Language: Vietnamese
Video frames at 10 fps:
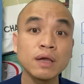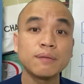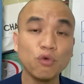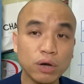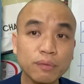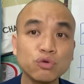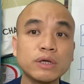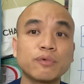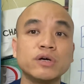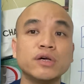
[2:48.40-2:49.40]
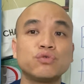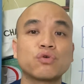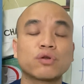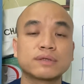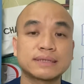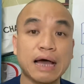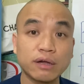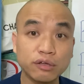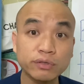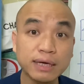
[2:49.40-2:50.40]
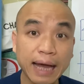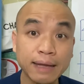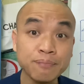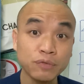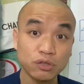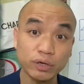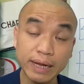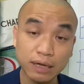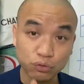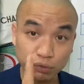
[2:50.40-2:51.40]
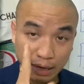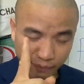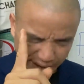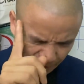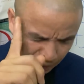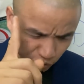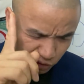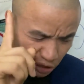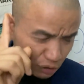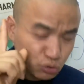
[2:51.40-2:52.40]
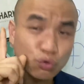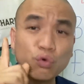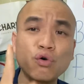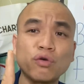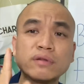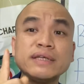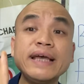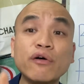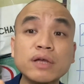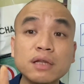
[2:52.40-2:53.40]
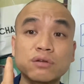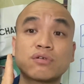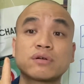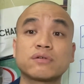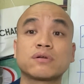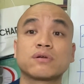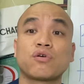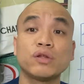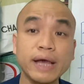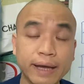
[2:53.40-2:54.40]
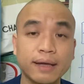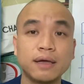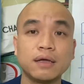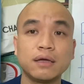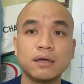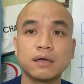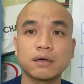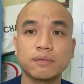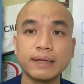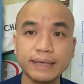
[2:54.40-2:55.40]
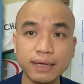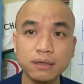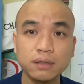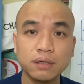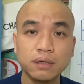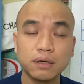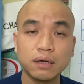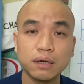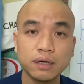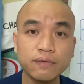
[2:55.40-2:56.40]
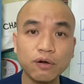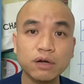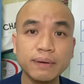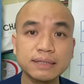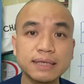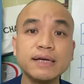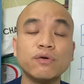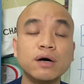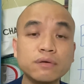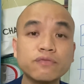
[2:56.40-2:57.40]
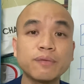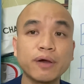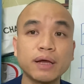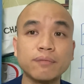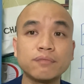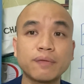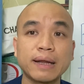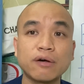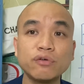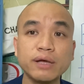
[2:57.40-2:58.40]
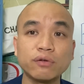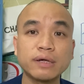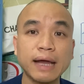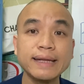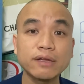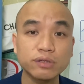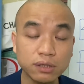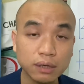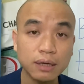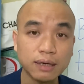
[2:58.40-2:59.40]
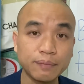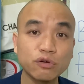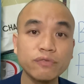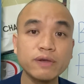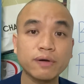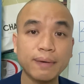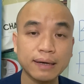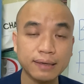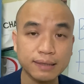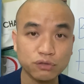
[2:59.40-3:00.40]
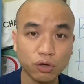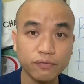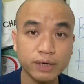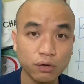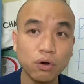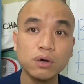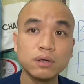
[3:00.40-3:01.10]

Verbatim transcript: bù đắp cái thu nhập của người trụ cột tạo ra trong tương lai cho nên là chúng ta phải tham gia cho người trụ cột nhiều nhất có thể các bạn nhé hy vọng các bạn sẽ hiểu hơn về bảo hiểm hoặc bạn nào không hiểu thì hãy điện cho chức cảm ơn quý vị và các bạn đã theo dõi video